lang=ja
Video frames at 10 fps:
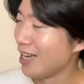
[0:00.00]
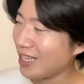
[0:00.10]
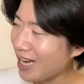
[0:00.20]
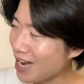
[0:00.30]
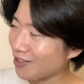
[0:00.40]

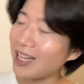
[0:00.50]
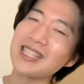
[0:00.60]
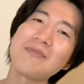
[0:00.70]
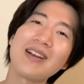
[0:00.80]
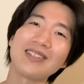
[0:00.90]
意外と
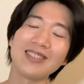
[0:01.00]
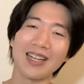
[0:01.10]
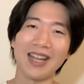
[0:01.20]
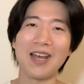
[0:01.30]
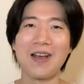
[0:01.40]
田島くん
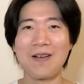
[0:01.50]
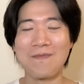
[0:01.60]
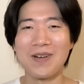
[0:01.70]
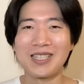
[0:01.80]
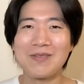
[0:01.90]
がね、
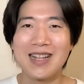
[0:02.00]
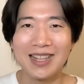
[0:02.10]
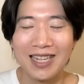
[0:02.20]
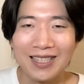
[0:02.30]
真面目だったり